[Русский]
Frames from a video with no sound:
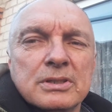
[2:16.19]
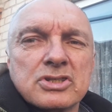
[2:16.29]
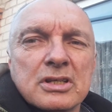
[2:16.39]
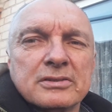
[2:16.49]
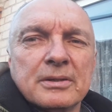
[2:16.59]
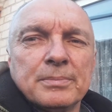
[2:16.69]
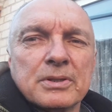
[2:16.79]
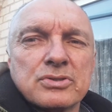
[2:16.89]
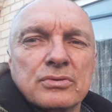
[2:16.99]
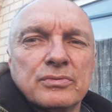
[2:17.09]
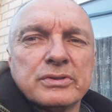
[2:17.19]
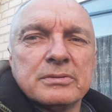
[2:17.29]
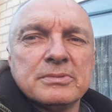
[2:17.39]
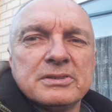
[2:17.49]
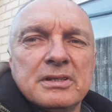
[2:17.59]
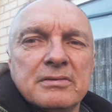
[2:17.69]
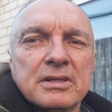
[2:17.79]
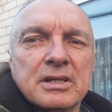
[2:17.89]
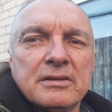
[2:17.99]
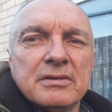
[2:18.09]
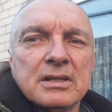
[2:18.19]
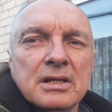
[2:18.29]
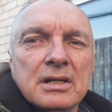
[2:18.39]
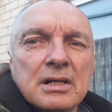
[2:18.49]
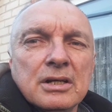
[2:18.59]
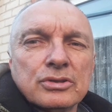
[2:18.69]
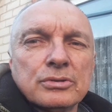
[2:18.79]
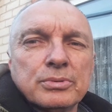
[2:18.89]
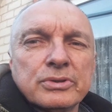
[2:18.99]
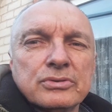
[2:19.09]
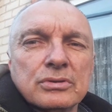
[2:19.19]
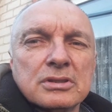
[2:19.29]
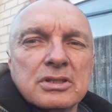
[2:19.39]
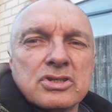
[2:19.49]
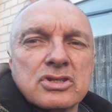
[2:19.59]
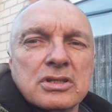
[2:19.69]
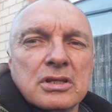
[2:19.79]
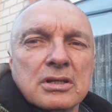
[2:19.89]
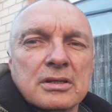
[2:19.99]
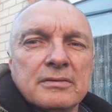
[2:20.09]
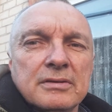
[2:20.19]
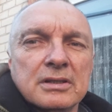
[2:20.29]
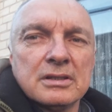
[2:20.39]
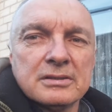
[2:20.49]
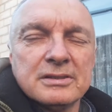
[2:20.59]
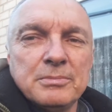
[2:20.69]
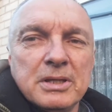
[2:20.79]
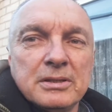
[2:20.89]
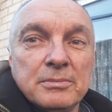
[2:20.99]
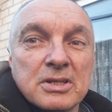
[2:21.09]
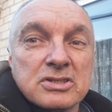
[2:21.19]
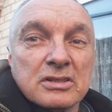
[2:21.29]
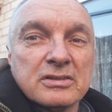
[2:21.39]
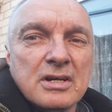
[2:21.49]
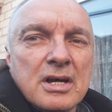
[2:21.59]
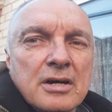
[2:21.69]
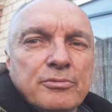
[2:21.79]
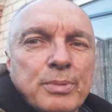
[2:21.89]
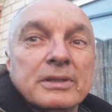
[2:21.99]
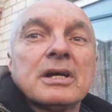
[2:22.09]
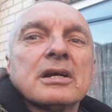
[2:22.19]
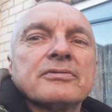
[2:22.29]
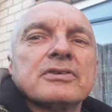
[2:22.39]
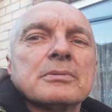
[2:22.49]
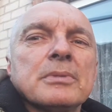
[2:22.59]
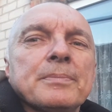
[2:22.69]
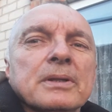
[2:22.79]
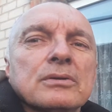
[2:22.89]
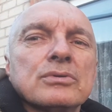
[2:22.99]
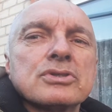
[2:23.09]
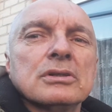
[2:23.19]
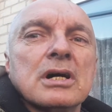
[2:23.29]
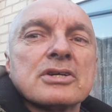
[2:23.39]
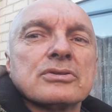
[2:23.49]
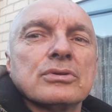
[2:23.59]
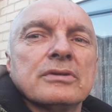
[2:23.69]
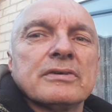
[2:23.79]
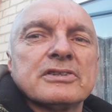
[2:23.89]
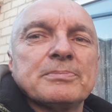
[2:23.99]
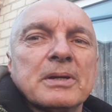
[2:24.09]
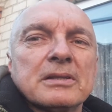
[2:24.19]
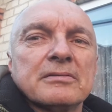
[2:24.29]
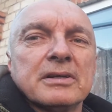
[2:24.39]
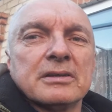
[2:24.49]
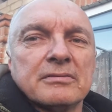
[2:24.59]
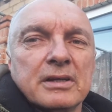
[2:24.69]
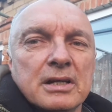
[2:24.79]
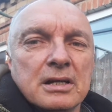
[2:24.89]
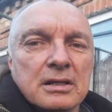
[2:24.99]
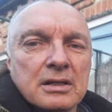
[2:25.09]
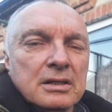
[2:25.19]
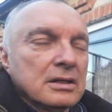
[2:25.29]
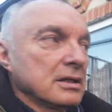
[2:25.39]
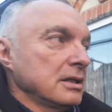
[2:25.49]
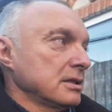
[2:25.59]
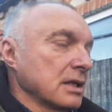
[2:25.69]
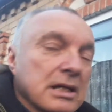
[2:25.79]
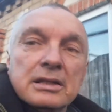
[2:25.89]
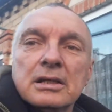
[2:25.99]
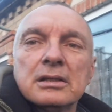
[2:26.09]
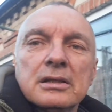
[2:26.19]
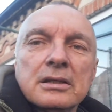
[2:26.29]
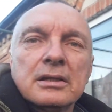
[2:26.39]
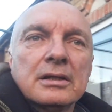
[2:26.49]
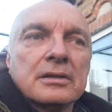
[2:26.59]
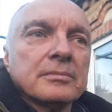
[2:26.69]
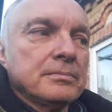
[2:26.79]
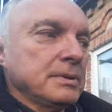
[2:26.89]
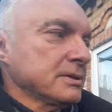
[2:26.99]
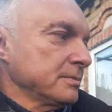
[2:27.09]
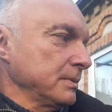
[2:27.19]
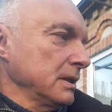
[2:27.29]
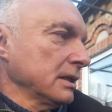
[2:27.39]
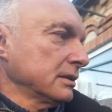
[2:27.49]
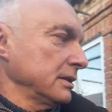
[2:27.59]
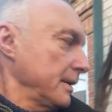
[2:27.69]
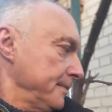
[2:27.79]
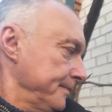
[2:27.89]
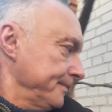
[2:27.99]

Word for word: Сейчас я плачу 89 гривен, а то будет 134 гривен, это семейный. Мне сейчас в подарок фирма подключила аж до 25 января эти каналы бесплатно.